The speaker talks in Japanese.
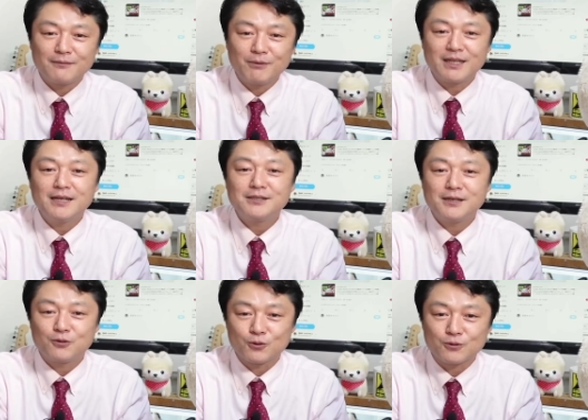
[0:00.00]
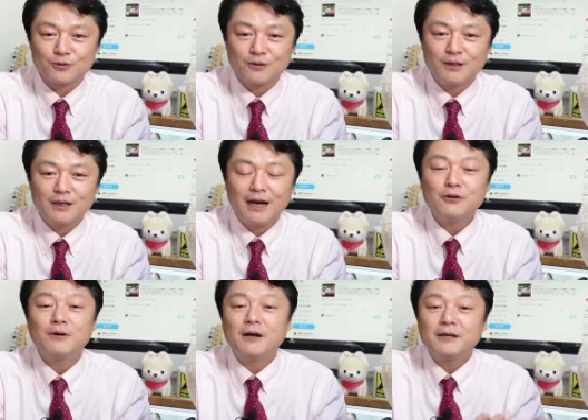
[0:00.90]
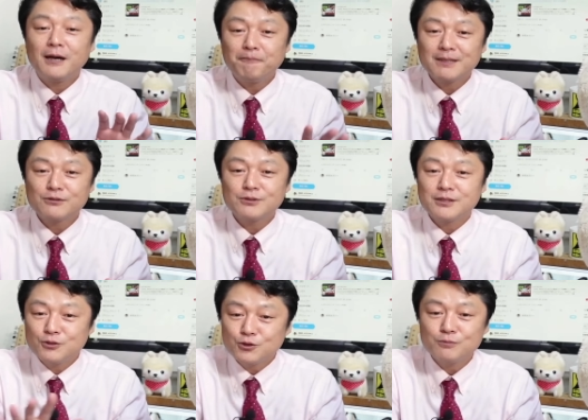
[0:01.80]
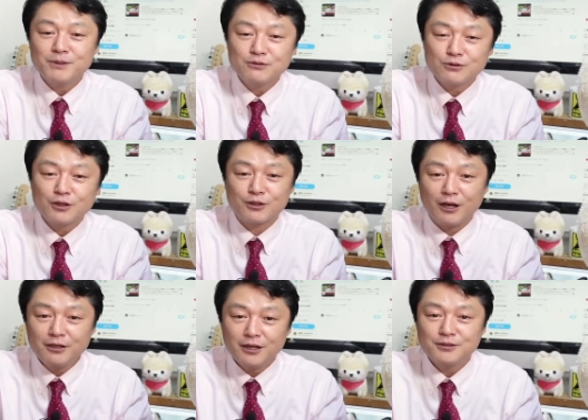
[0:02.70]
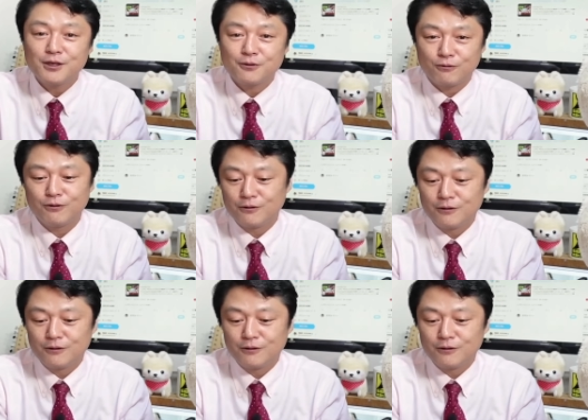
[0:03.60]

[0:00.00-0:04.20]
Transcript: まあ、大成功というあるいは100発撃って90発撃ったら大大成功